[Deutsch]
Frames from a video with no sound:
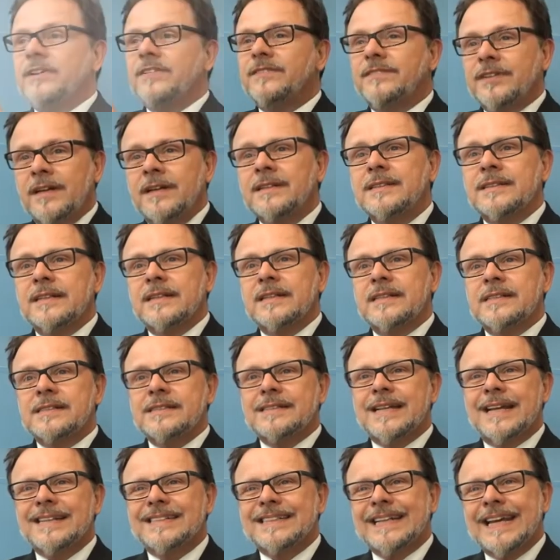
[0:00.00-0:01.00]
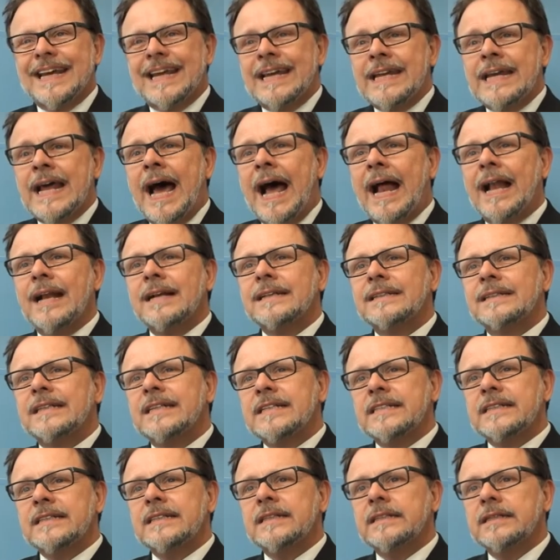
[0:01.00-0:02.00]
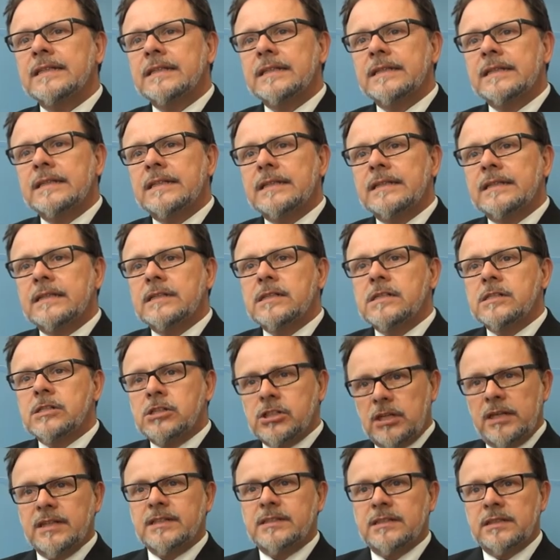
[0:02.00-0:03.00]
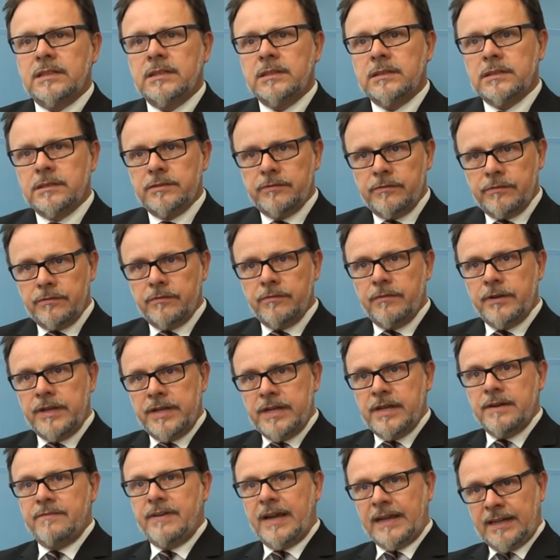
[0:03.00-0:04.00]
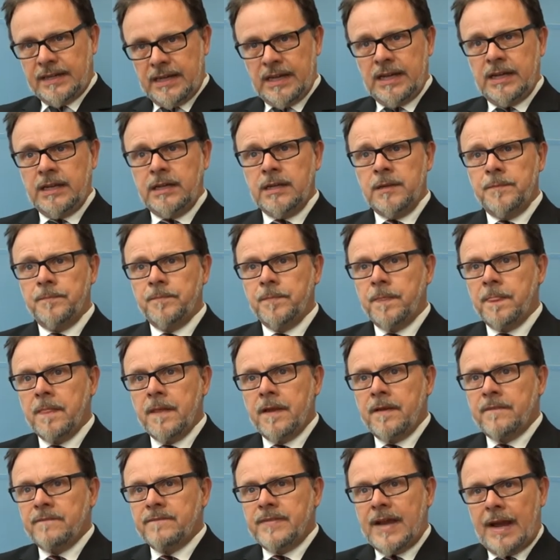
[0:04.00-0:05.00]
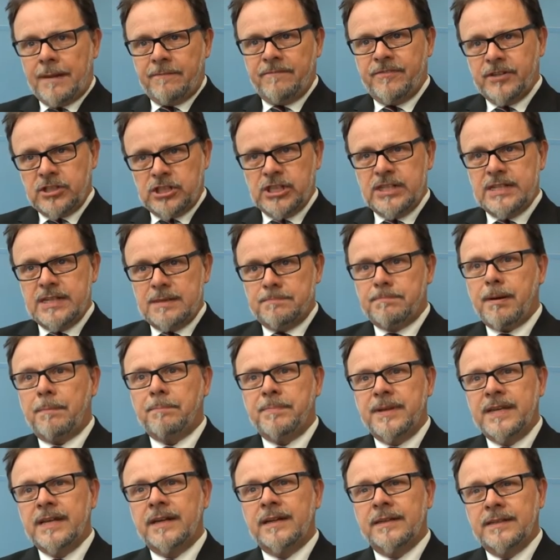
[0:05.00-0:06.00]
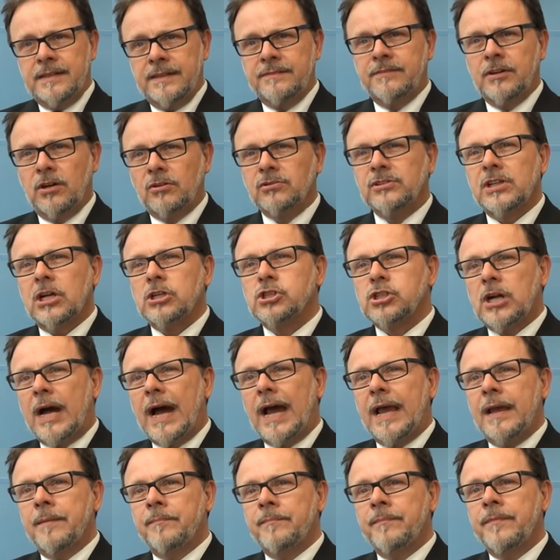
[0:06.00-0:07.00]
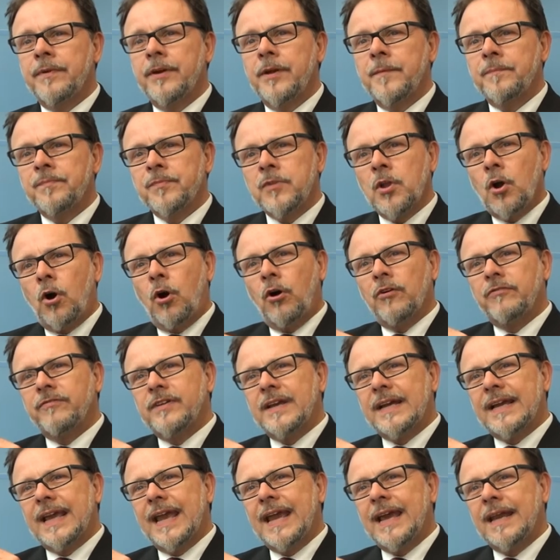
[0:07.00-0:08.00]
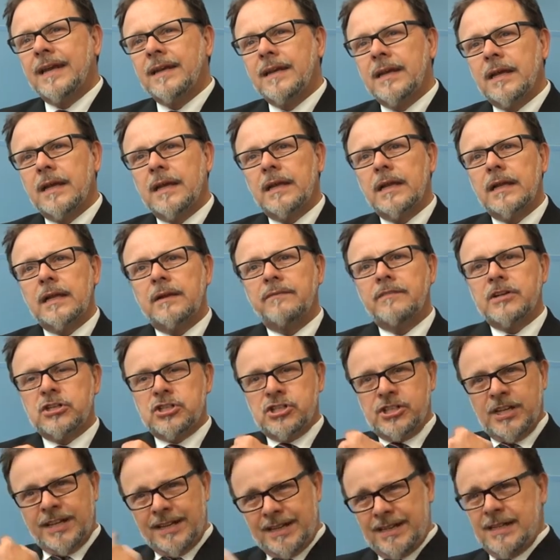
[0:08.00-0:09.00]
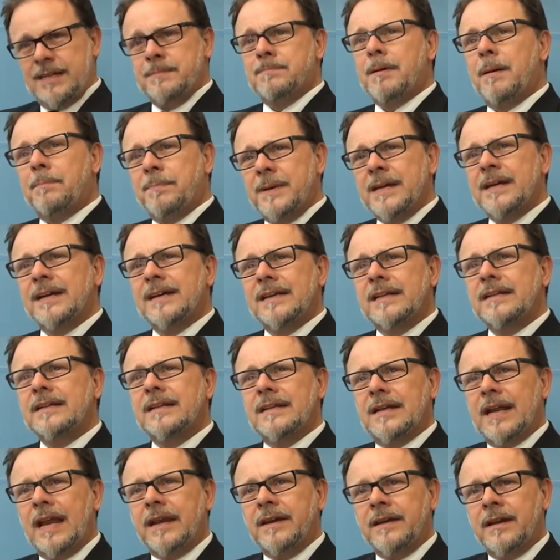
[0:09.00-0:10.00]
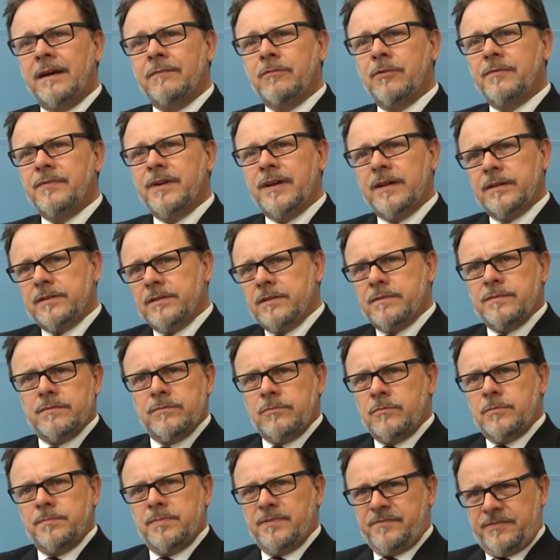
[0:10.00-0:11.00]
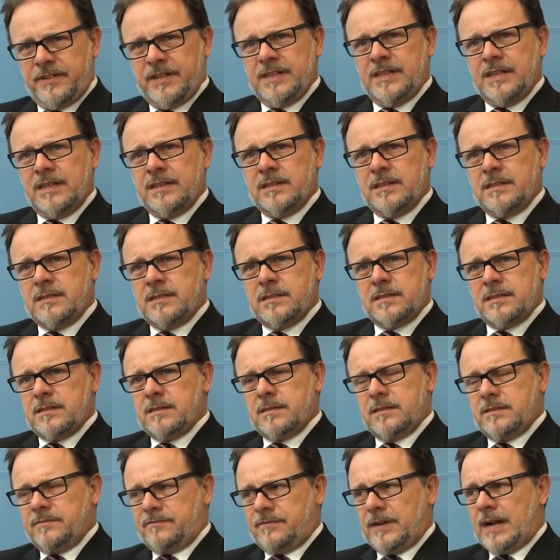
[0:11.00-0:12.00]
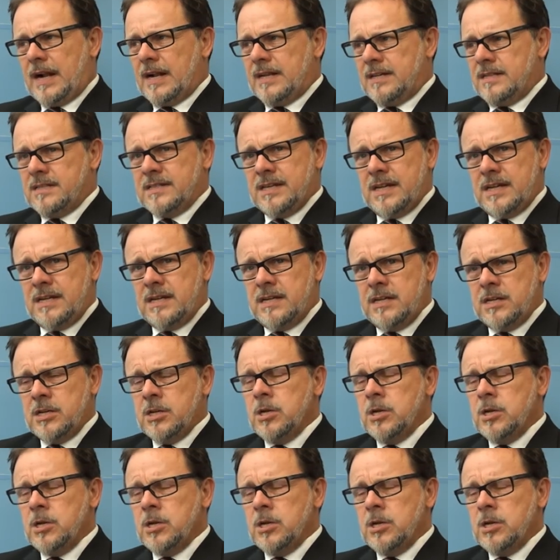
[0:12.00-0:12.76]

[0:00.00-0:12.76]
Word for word: das Dritte ist, dass inhaltliche Schritte hier weggehen. Wir haben verschiedene Papiere, die wir unterschreiben und wir gehen, wir schicken die Papiere in die Länder, wo wir unbefriedigend Verhalten sehen